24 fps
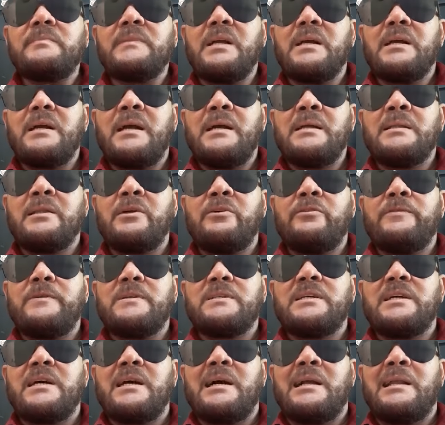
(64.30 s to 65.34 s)
Este
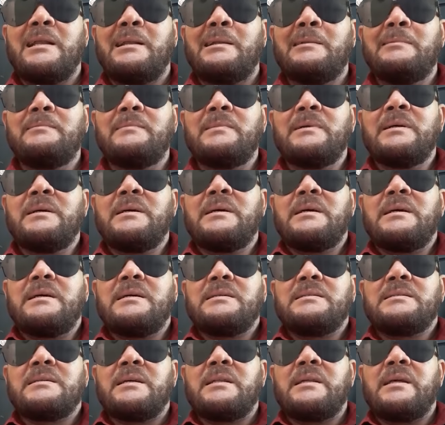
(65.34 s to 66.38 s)
oficial
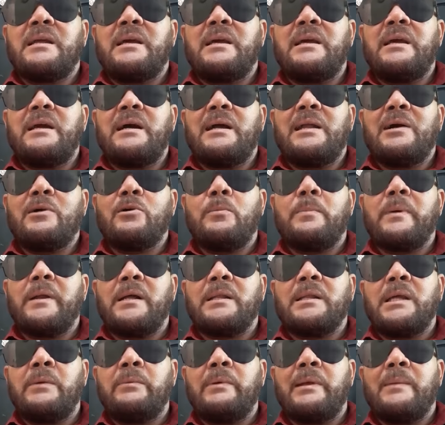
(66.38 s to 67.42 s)
se dirige a la
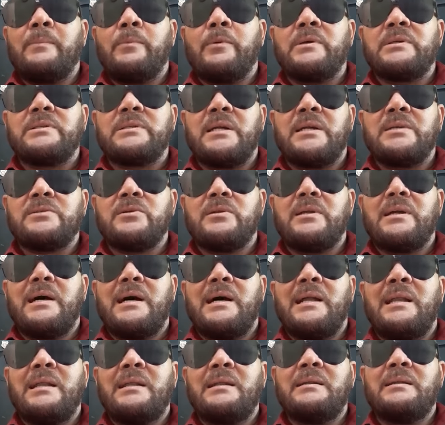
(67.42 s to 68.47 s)
cooperativa y la Policía
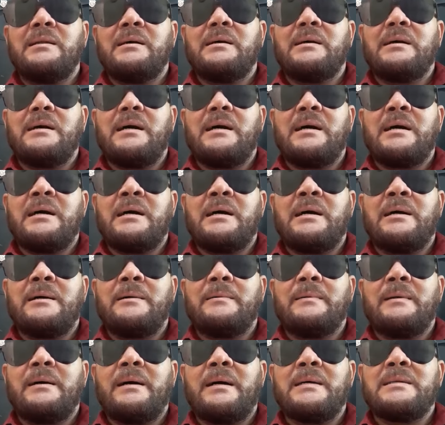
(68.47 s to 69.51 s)
Nacional
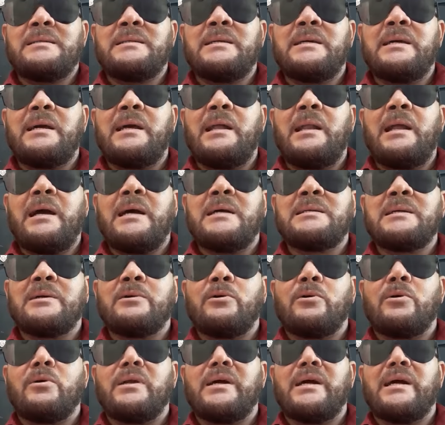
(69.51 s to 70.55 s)
a, exigirle a ese
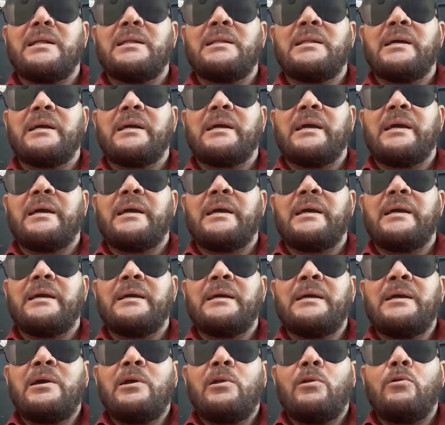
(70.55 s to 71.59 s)
coronel de
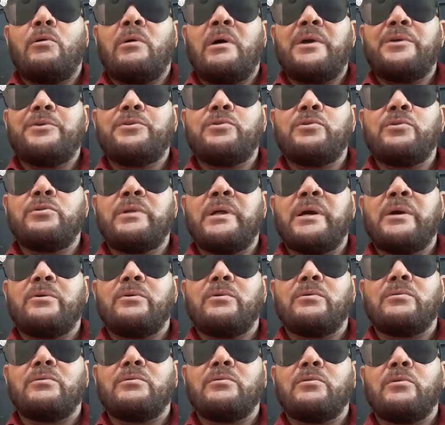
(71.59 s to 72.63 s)
que los ayude
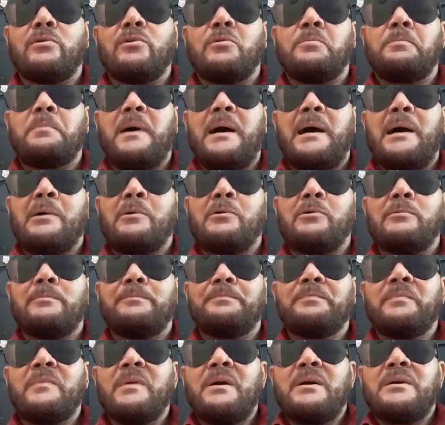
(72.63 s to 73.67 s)
con, los pagos,
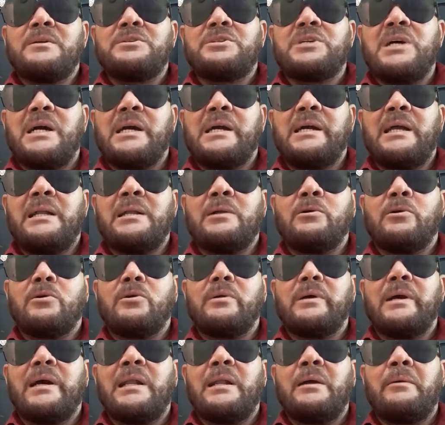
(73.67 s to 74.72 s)
ya que el
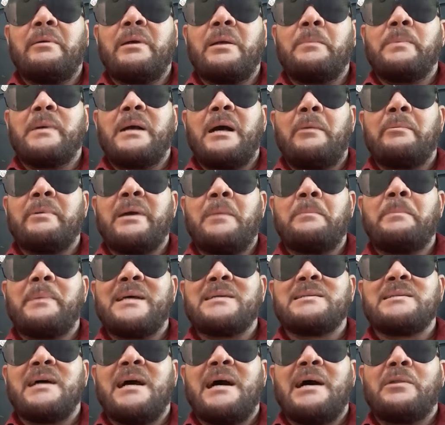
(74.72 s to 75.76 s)
coronel había, había,
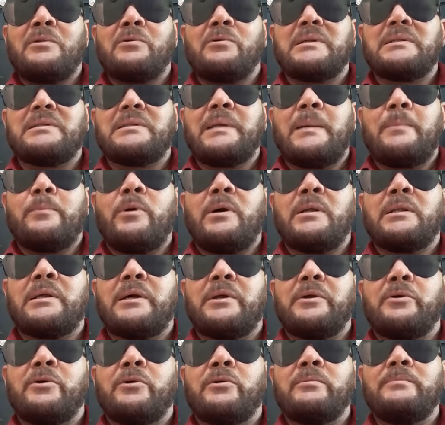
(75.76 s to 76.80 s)
expresado en tiempos
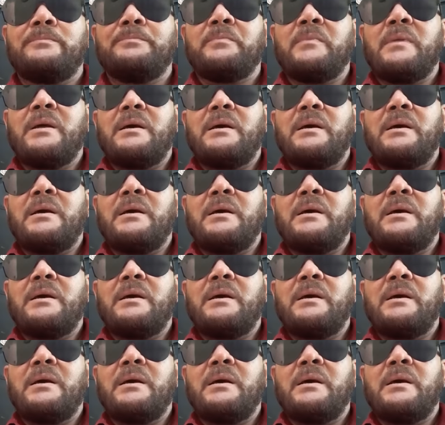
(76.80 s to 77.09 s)
anteriores